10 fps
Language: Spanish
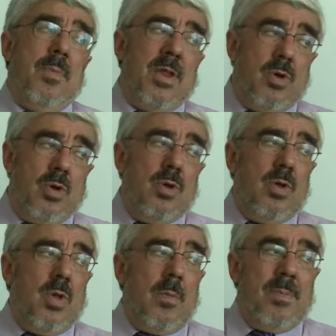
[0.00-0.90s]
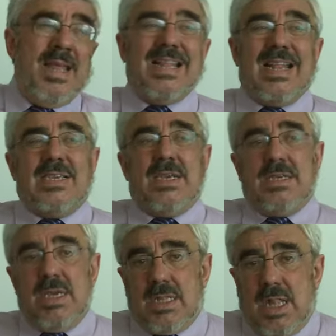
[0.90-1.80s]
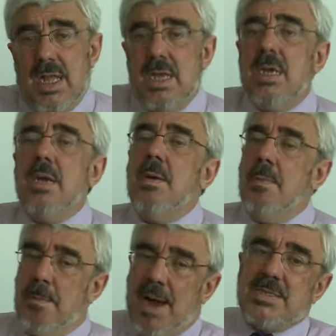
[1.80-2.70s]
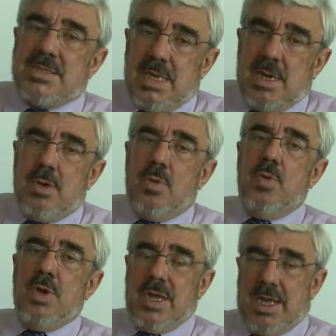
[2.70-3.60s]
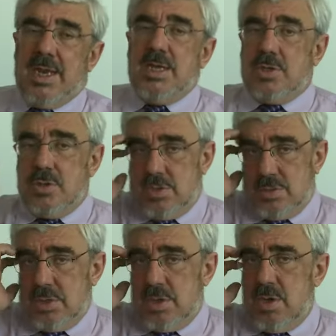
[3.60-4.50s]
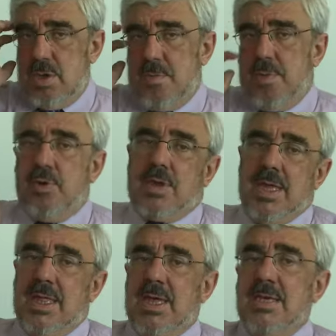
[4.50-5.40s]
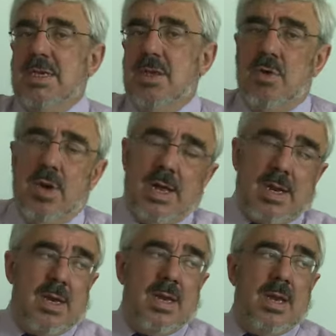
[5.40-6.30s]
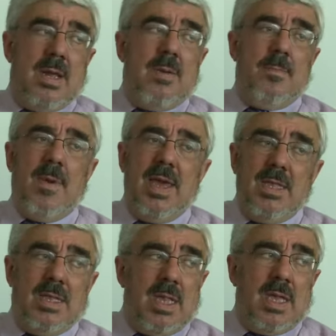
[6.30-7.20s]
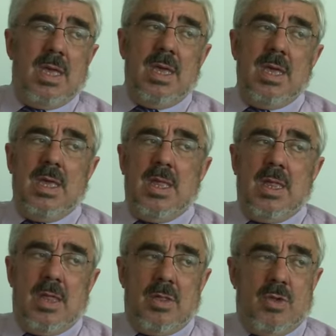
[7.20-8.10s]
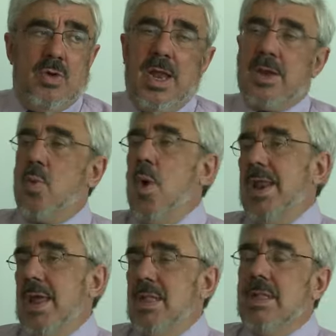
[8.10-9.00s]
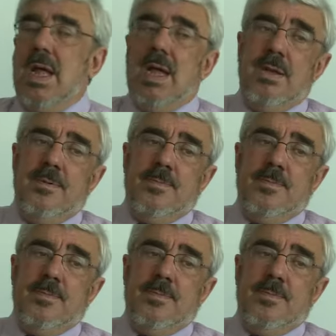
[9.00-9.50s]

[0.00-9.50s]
Pero mientras exista, va a ser un ingreso, porque de ese dólar 20, dólar 40,